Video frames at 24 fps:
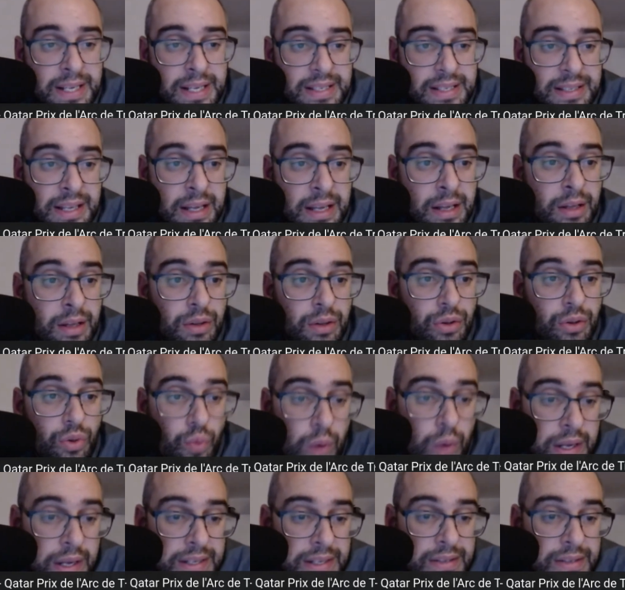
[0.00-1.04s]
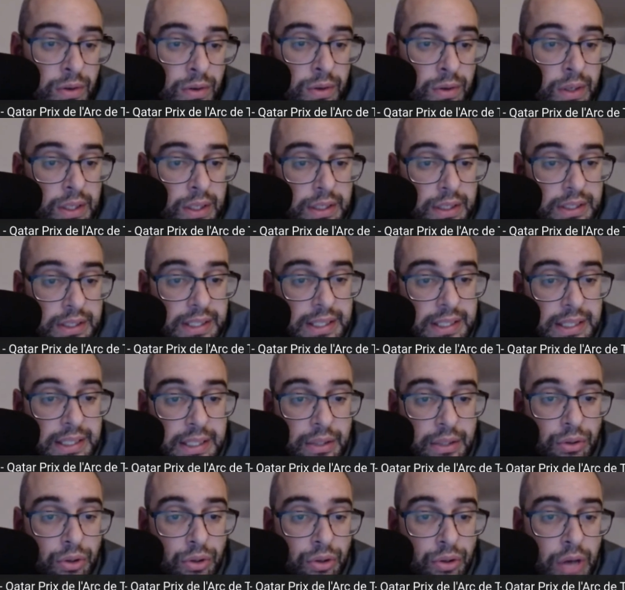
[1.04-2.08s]
C'est un 3 ans qui
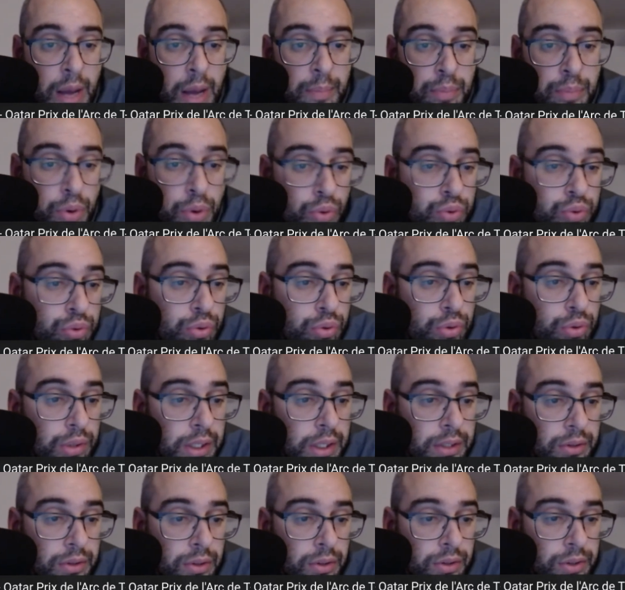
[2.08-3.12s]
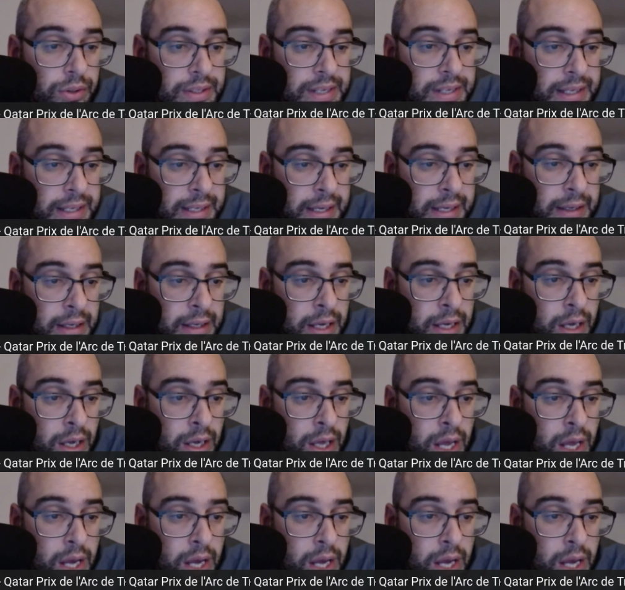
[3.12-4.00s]
euh, a peu couru hein, dans, sa carrière.